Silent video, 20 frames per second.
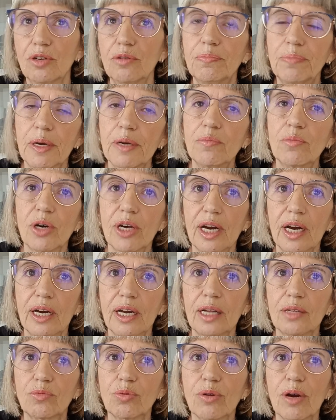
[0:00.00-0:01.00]
Il primo era
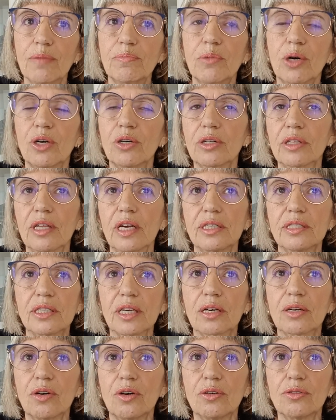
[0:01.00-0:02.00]
Natura morta, il
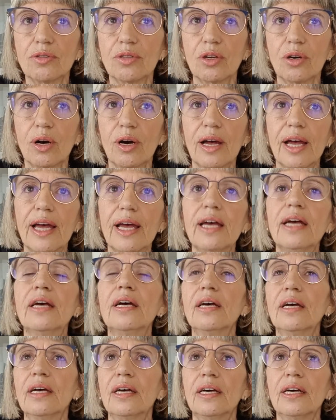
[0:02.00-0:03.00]
secondo è
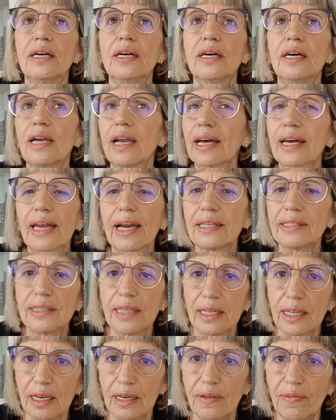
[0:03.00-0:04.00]
eh, La
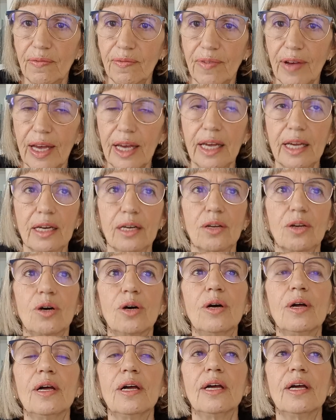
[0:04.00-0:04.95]
grazia dell'inverno.